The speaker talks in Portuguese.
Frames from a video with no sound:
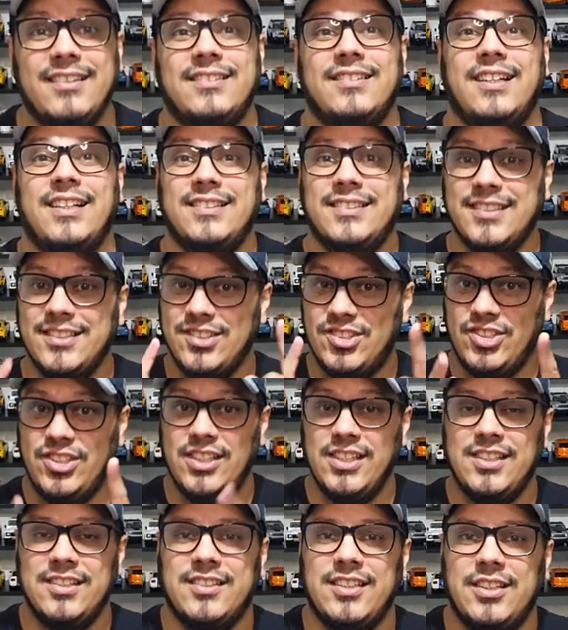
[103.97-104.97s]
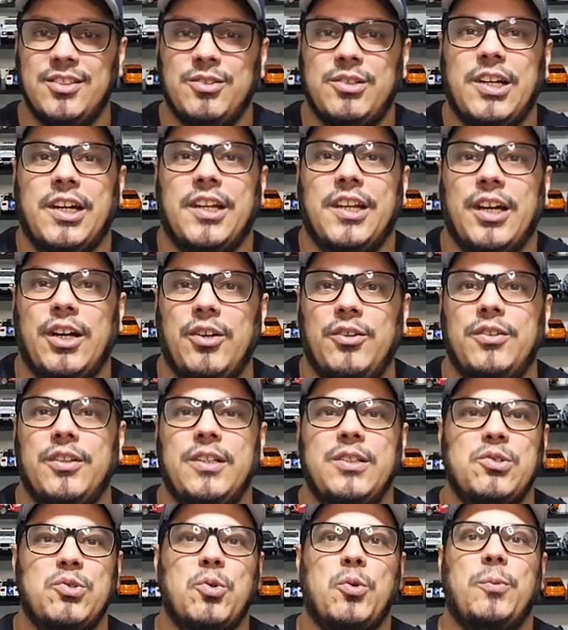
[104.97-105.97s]
Das antigas aí do canal,
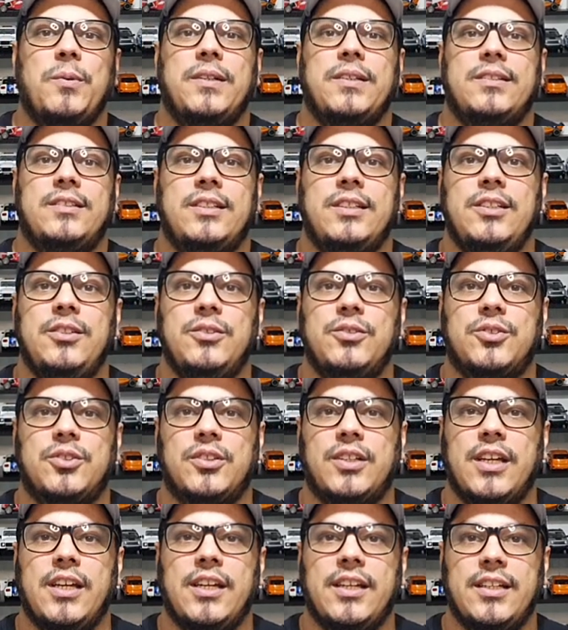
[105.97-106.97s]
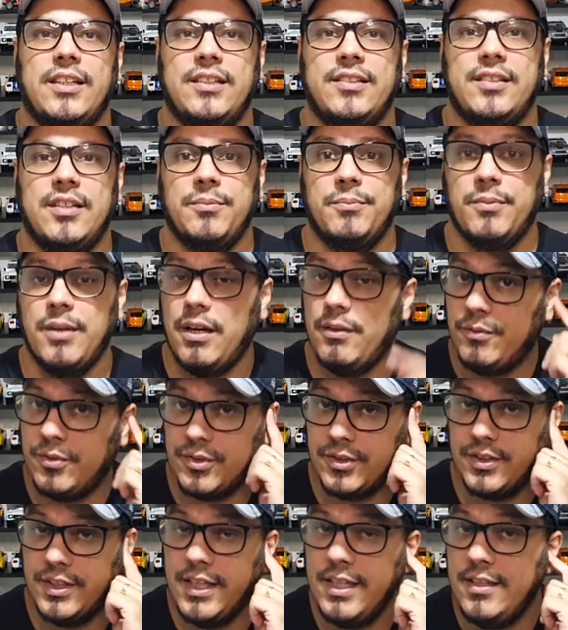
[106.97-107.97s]
desde o comecinho. Eu só tenho a agradecer a
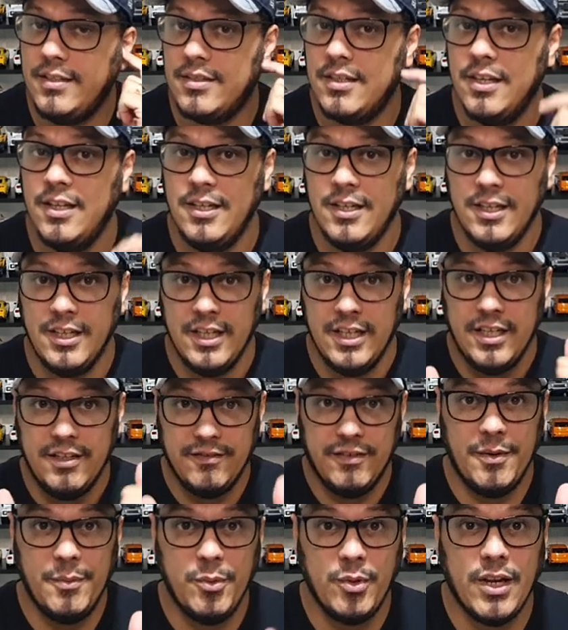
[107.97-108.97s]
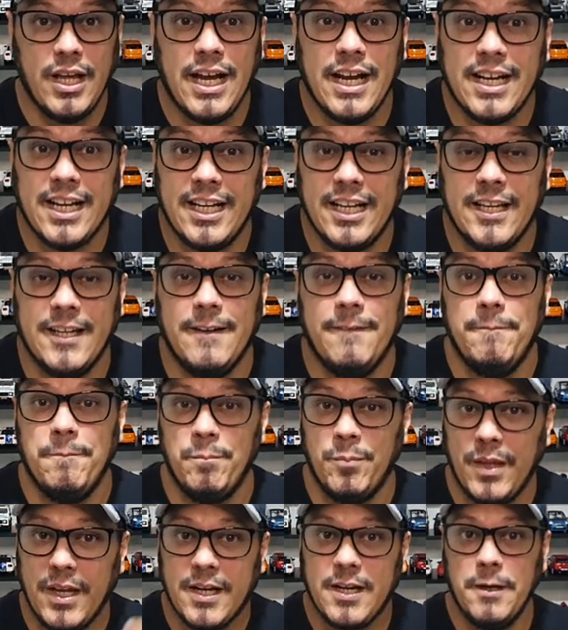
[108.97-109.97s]
vocês. Vamos lá, galera,
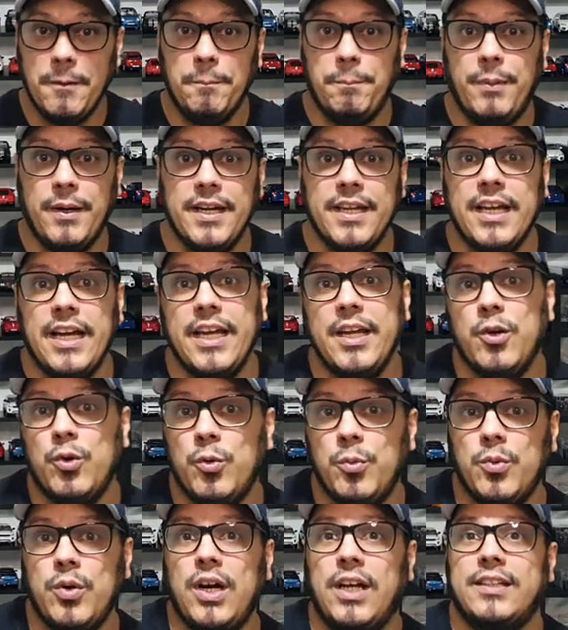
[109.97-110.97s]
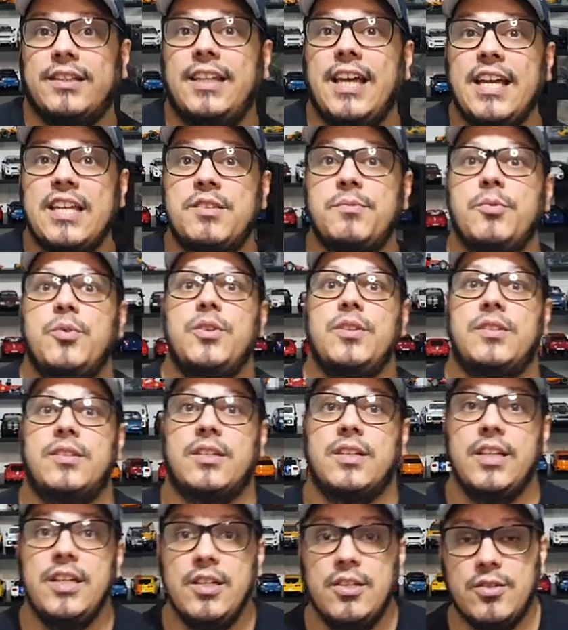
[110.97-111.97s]
na campanha aí rumo a 10 mil
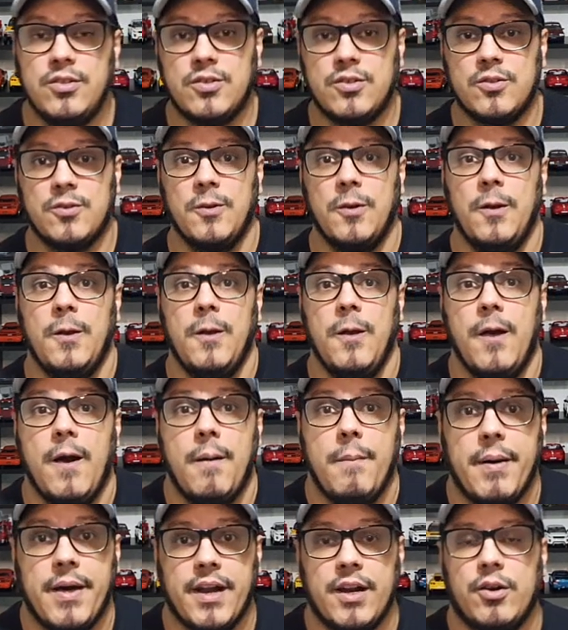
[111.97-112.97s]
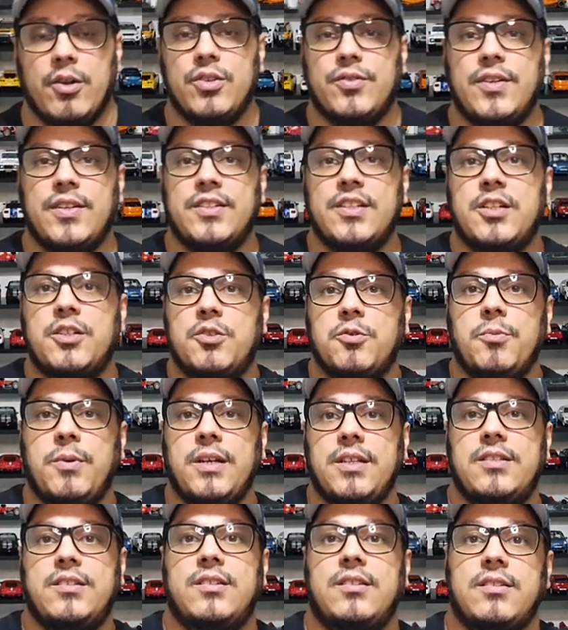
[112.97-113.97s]
inscritos para nós fazermos
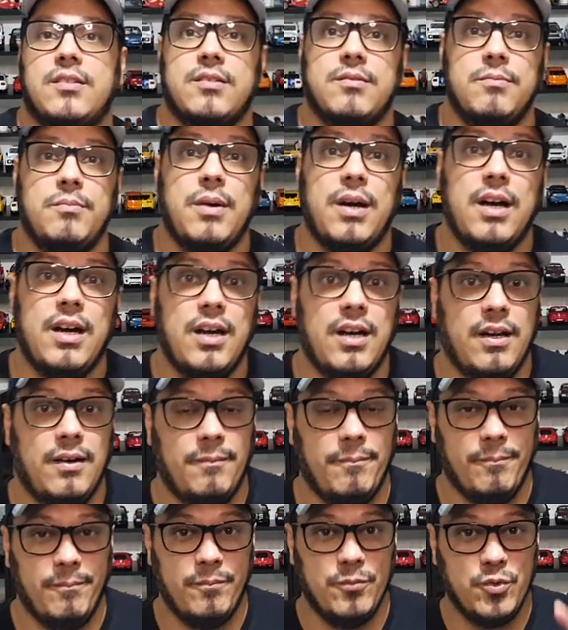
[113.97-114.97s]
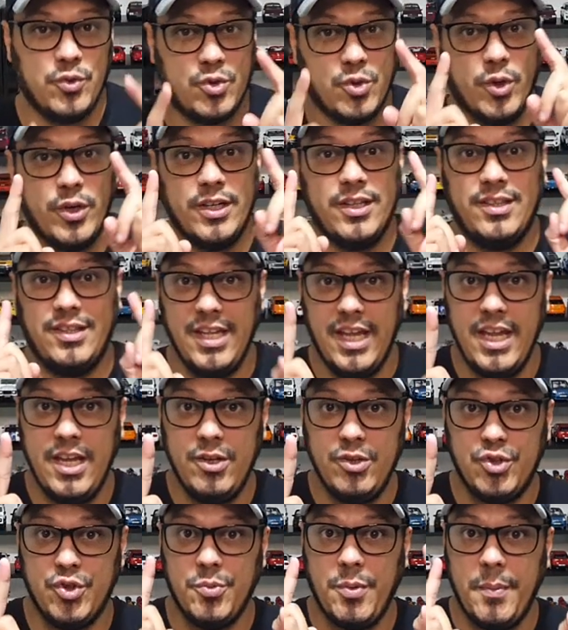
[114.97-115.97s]
uma, uma, um
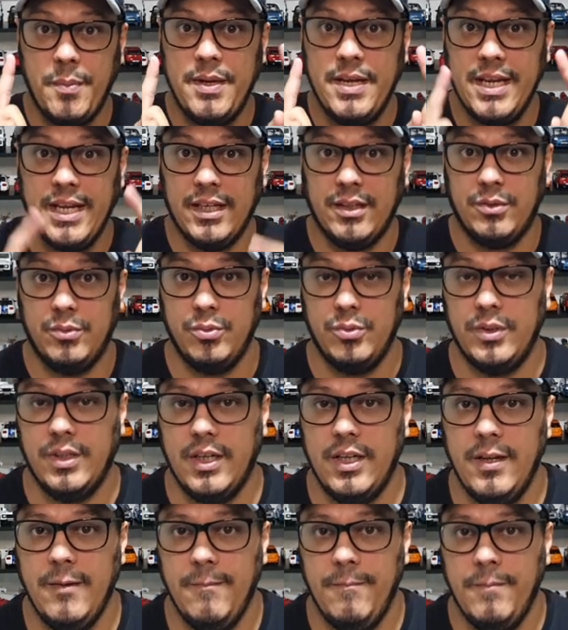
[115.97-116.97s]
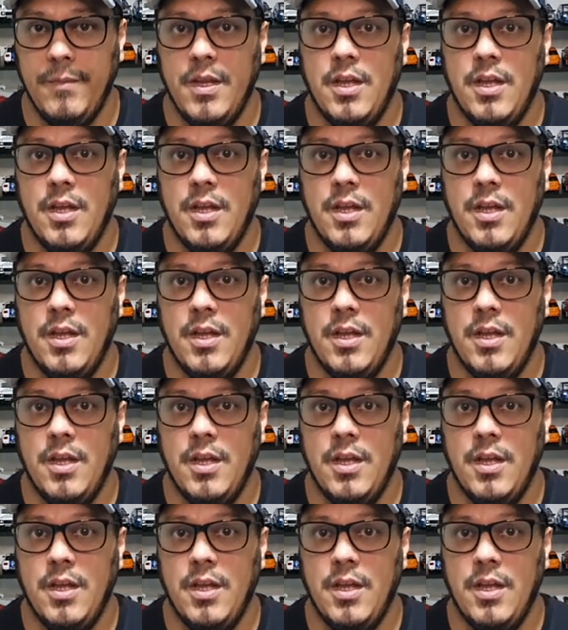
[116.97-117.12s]
sorteio de uma miniatura aí.